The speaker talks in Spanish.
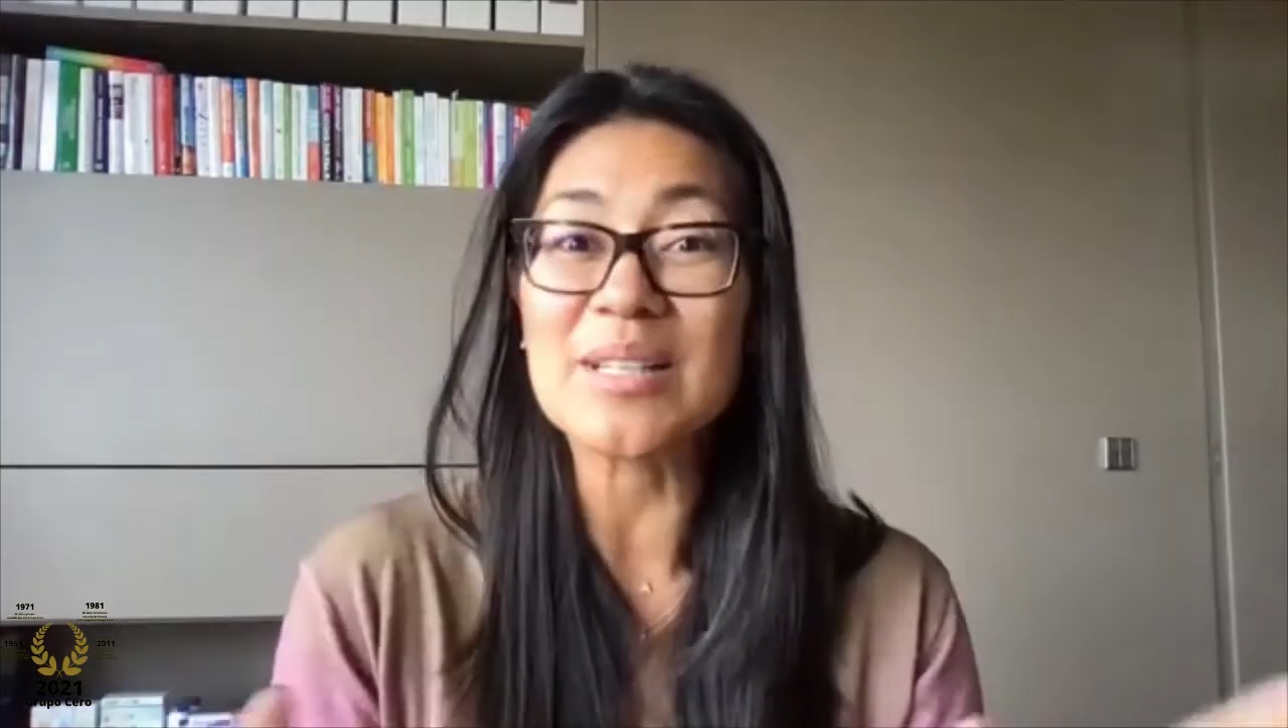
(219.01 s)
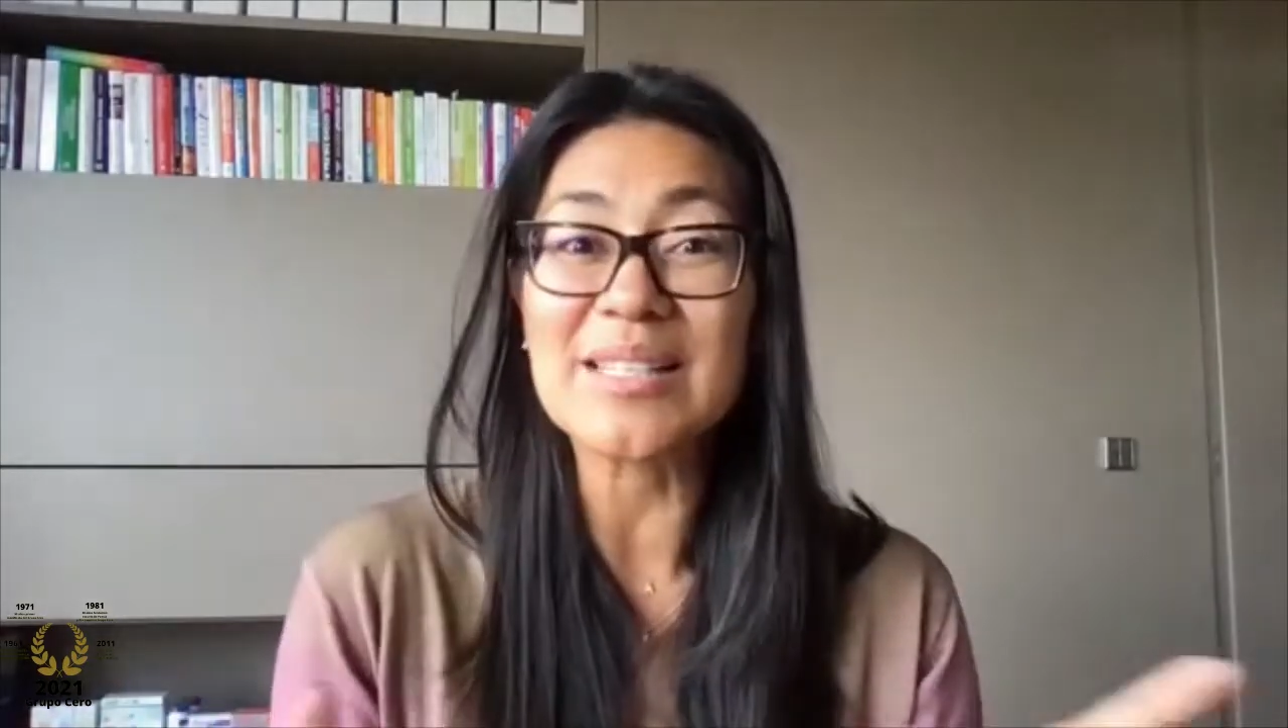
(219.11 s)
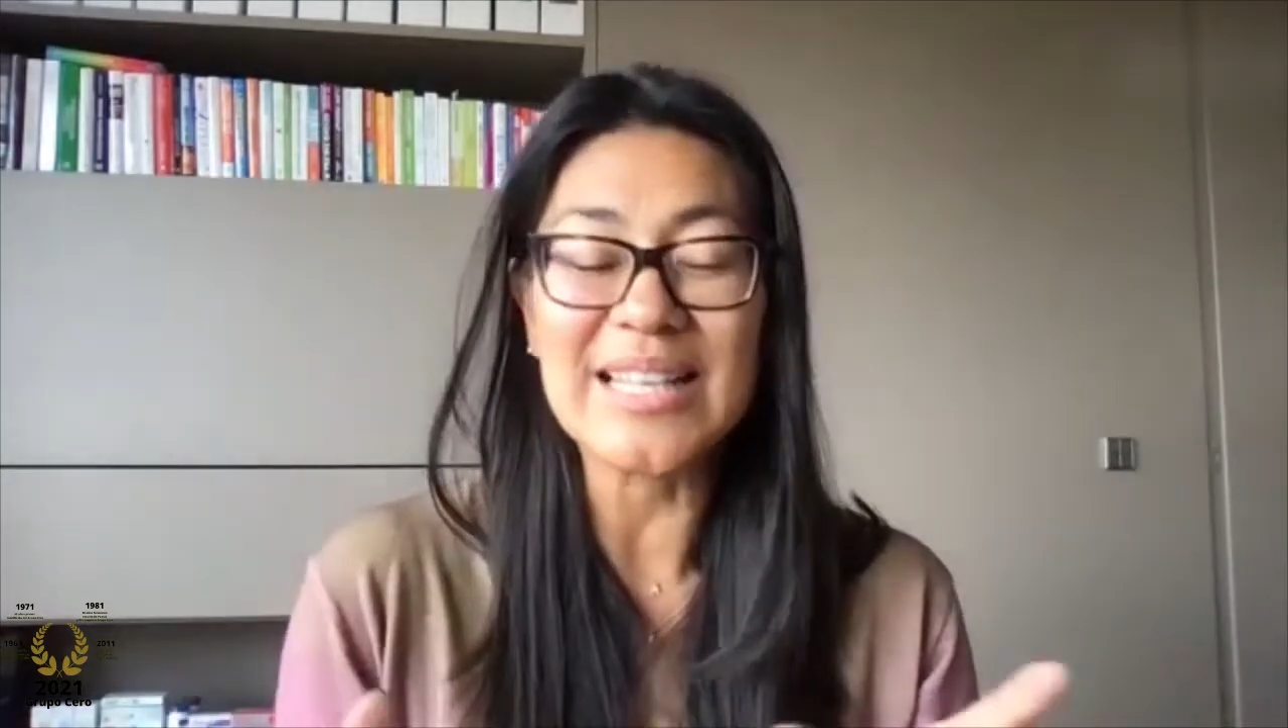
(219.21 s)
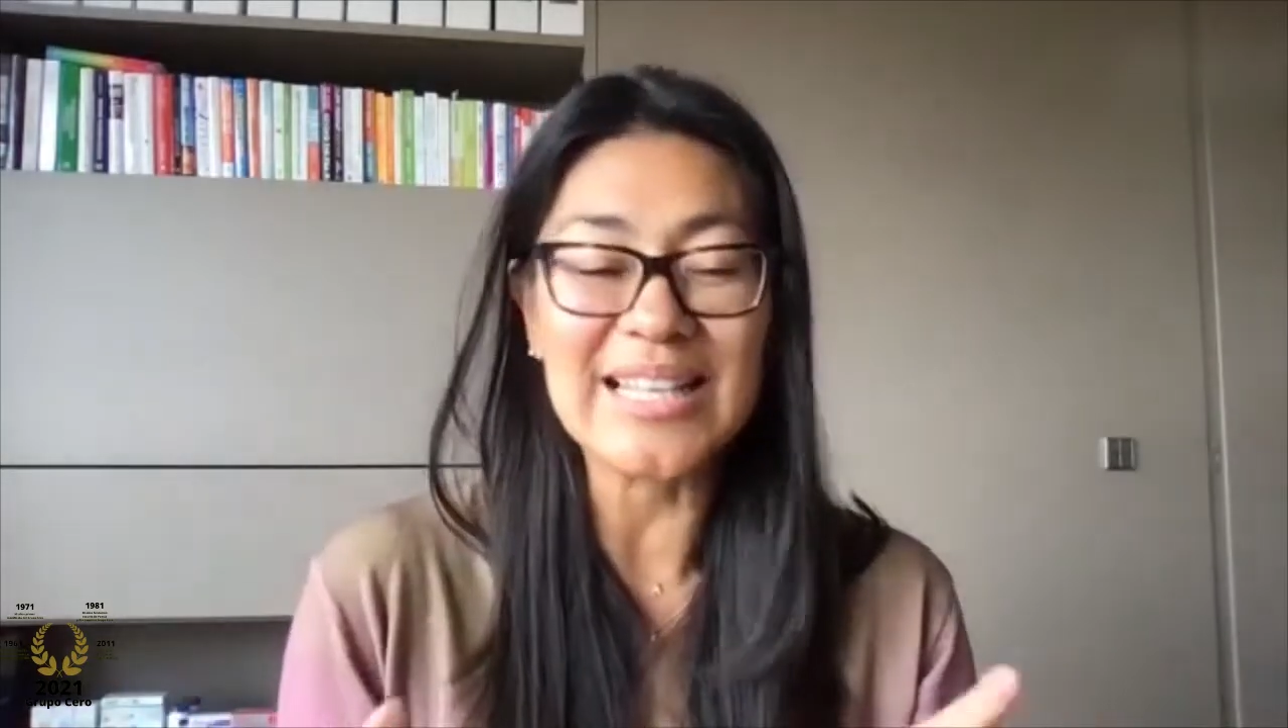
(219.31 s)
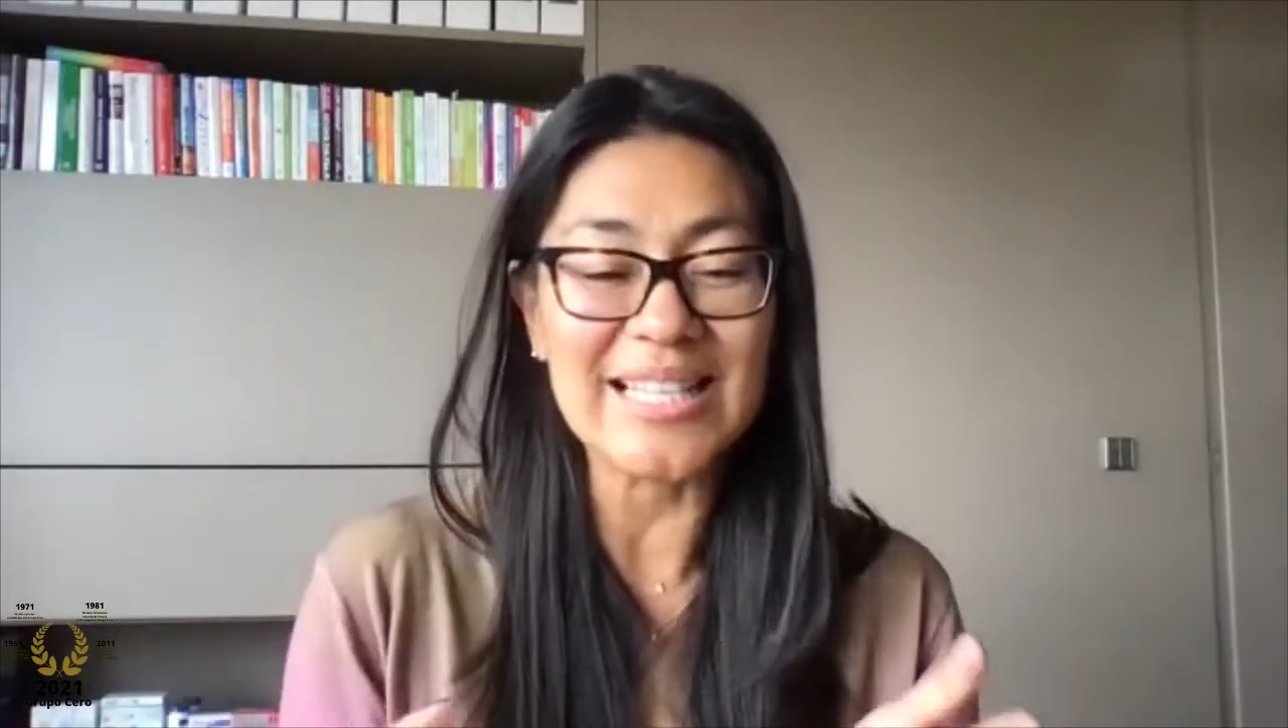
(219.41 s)

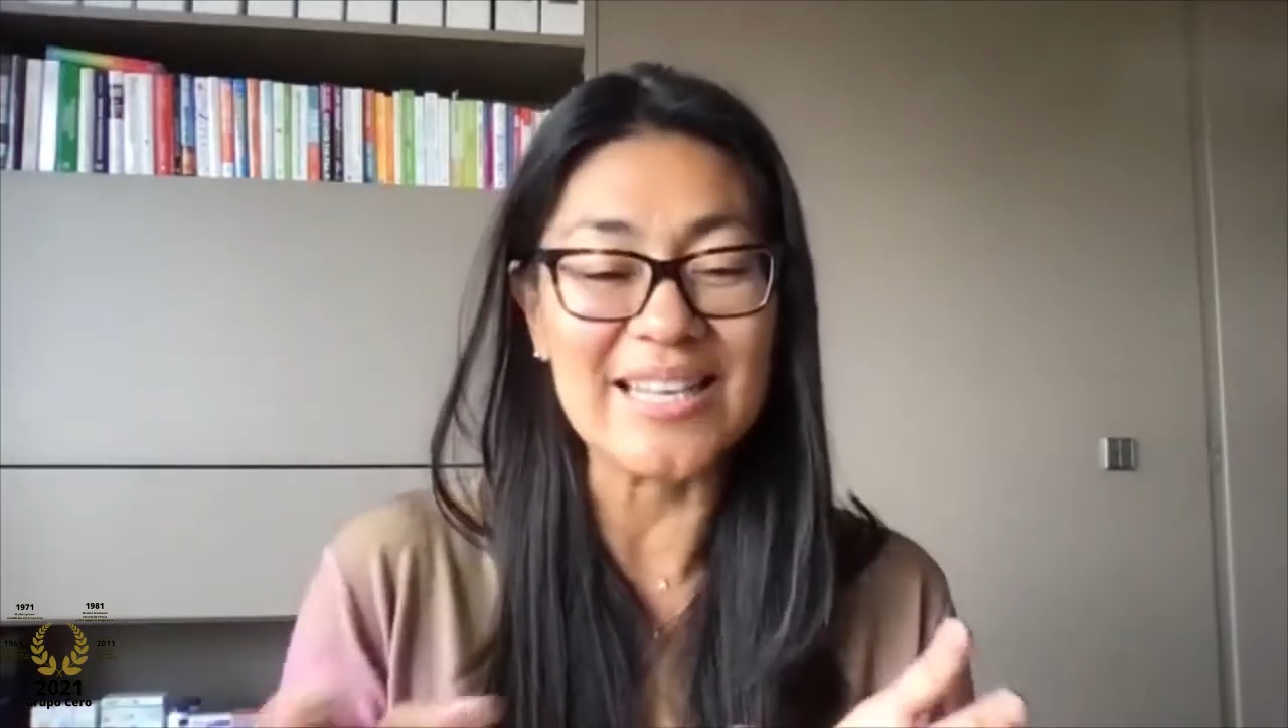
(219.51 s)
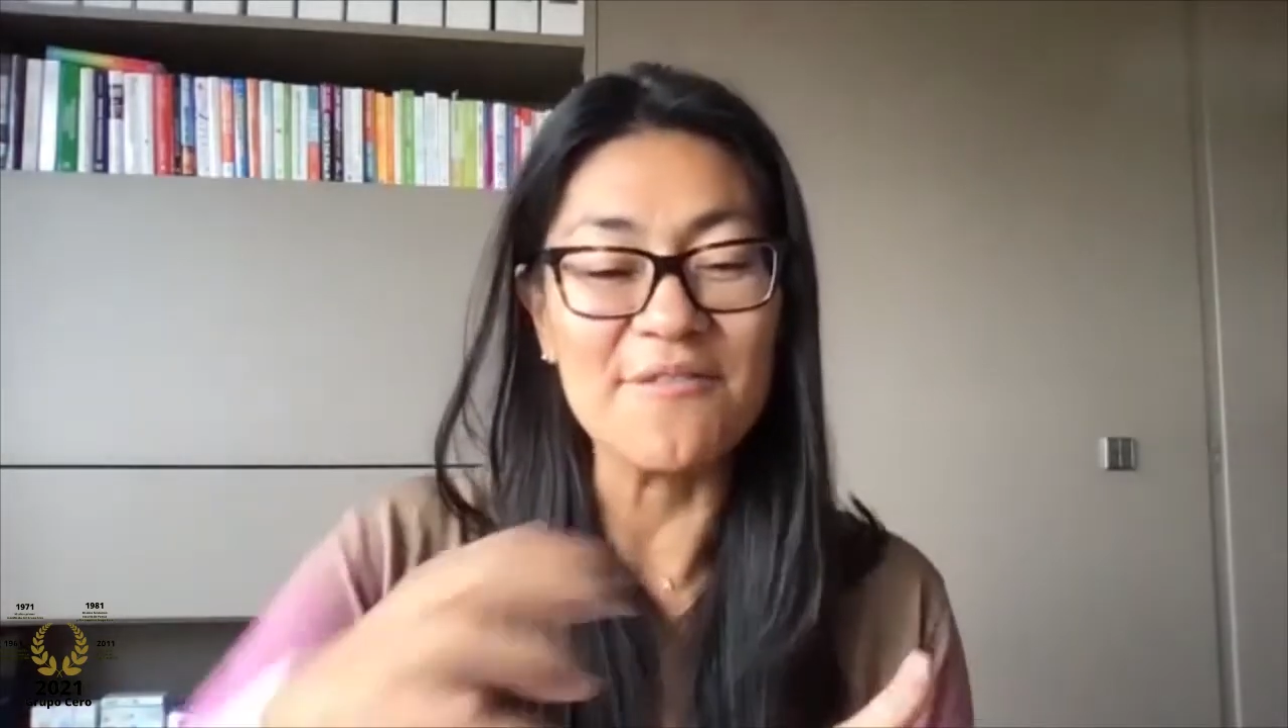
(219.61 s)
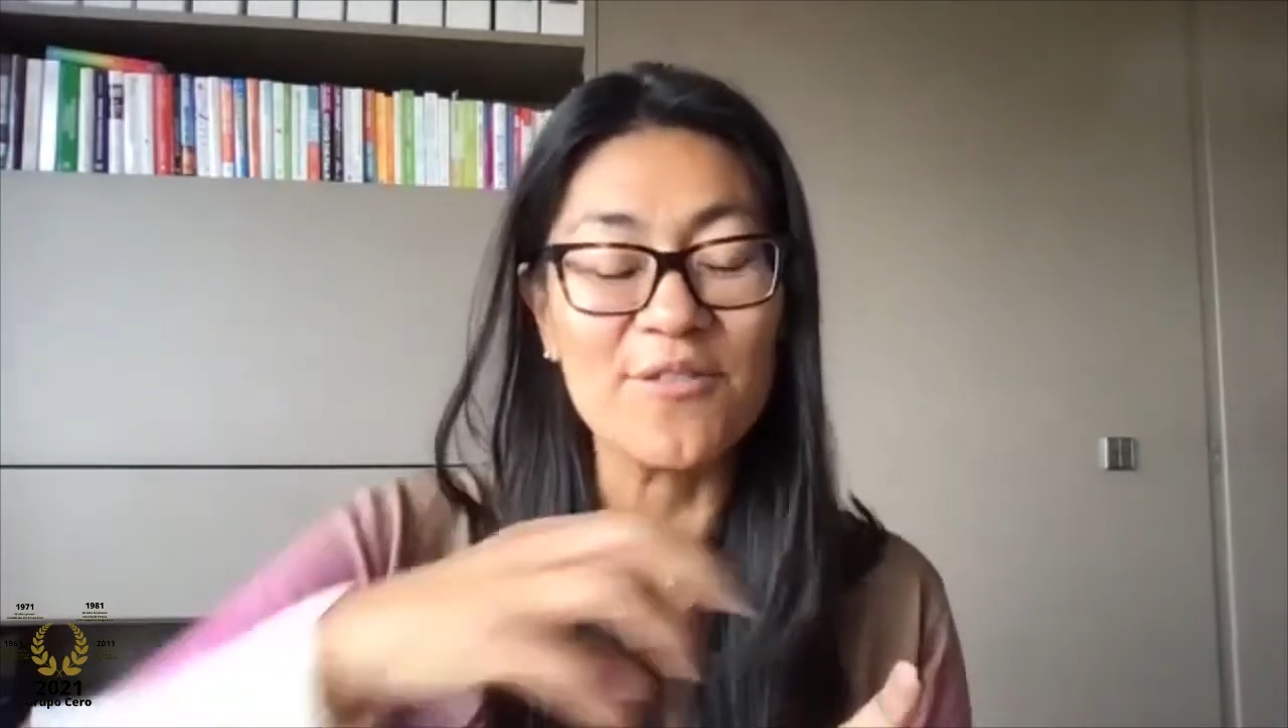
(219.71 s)
hacer así en